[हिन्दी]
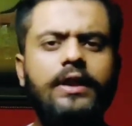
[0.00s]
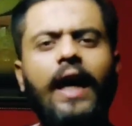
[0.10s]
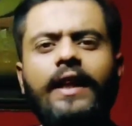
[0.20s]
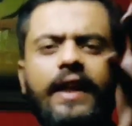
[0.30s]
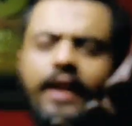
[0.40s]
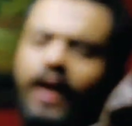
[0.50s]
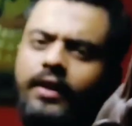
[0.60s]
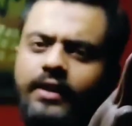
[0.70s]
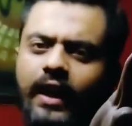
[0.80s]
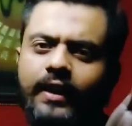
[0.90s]
जाने ना
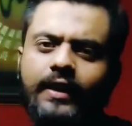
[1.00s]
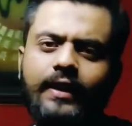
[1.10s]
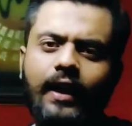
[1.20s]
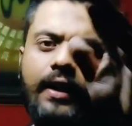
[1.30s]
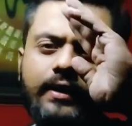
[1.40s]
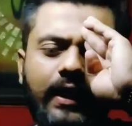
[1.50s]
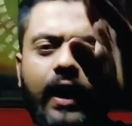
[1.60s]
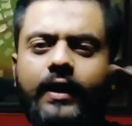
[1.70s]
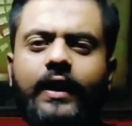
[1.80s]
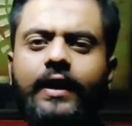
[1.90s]
जाने ना
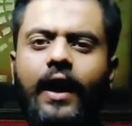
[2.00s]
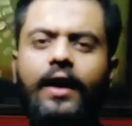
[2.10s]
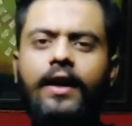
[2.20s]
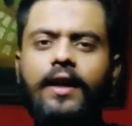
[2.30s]
जाने ना